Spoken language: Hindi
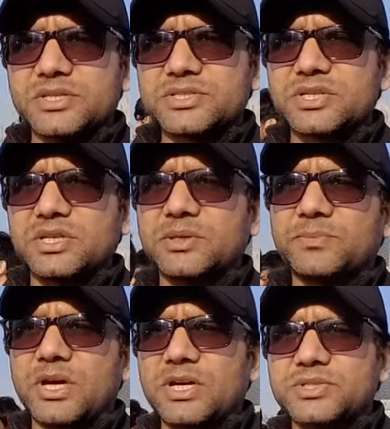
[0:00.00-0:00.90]
इसकी
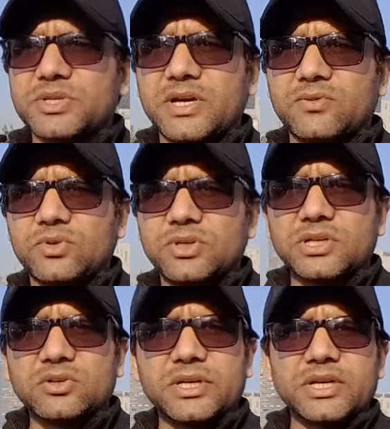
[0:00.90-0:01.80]
डिमांड जो है वो
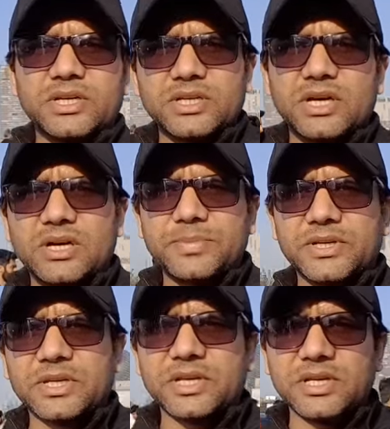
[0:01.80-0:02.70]
इन्होंने यहाँ
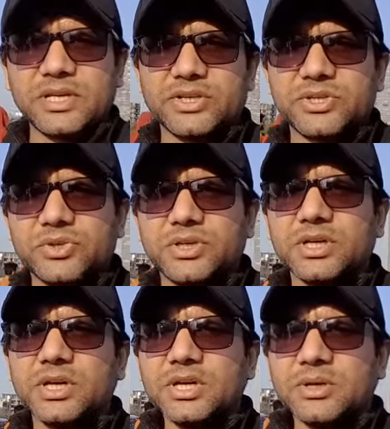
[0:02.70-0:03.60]
पर नहीं लिखी हुई
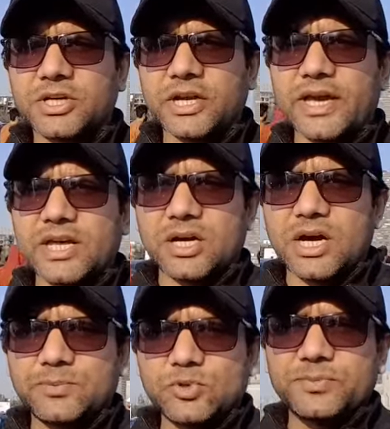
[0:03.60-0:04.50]
खैर
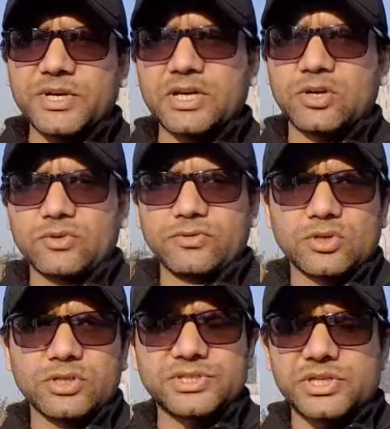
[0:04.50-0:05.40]
आपको मैं
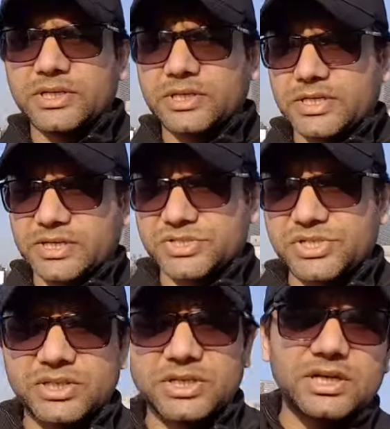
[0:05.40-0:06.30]
ओवरऑल इसकी
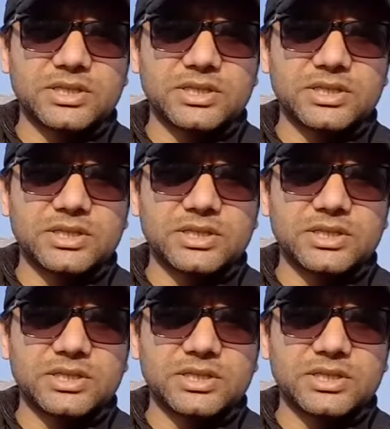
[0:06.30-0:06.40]
कंडीशन दिखा